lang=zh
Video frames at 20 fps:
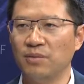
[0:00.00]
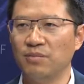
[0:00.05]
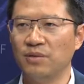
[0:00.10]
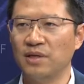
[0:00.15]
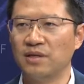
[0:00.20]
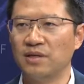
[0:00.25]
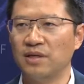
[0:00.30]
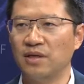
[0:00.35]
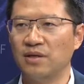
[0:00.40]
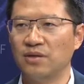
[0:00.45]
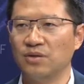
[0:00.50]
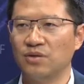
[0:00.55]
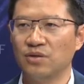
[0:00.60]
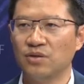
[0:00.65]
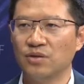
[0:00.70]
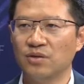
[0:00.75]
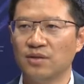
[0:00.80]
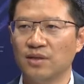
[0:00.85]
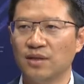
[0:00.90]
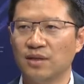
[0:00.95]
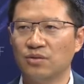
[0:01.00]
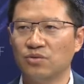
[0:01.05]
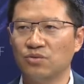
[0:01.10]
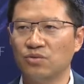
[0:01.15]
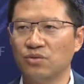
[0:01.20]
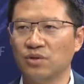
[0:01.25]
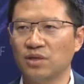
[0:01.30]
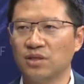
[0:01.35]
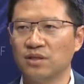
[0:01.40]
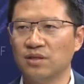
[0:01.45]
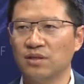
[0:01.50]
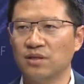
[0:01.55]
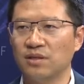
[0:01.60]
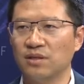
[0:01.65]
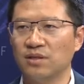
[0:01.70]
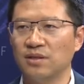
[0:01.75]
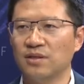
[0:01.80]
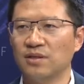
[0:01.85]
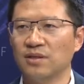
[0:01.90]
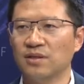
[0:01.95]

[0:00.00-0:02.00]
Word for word: 面上，如果是